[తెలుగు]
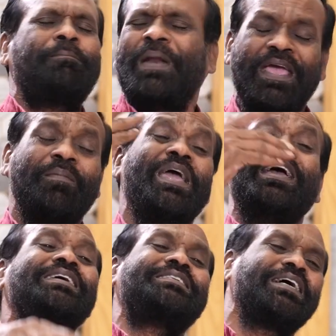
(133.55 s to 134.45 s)
ప్రేమే
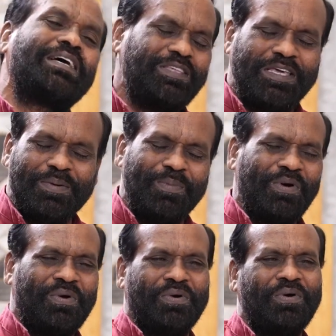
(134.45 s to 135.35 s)
జగతికి
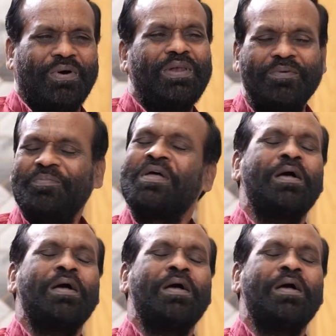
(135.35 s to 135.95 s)
మూలం